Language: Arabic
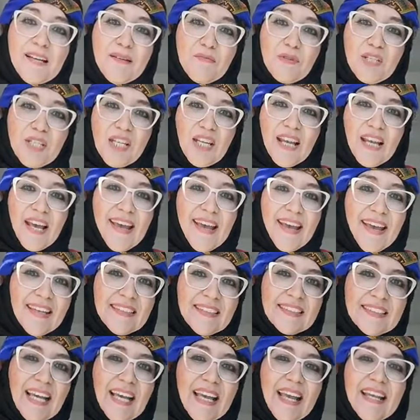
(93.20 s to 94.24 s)
امشي يا
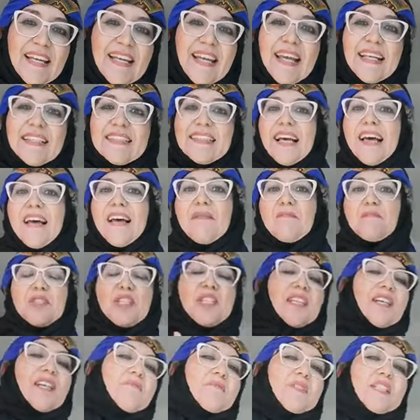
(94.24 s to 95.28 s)
هاديه يا ناديه
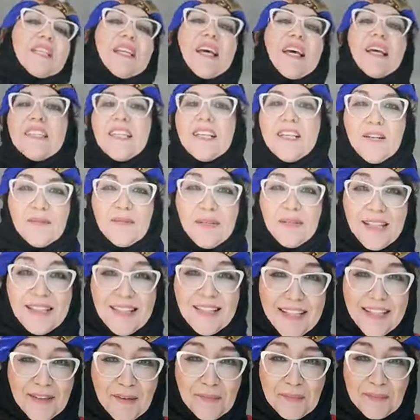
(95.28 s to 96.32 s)
امشي امشي يهديكم
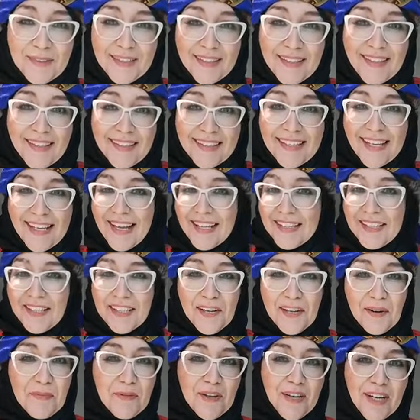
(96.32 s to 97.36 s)
يهديكم
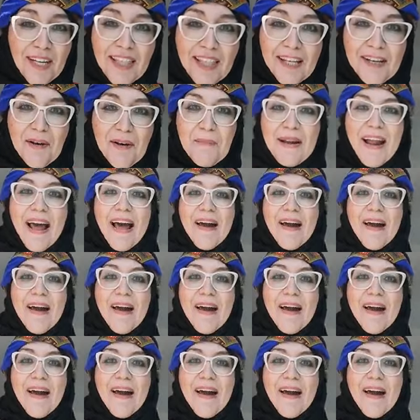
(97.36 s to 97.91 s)
يهديكم ويرضيكم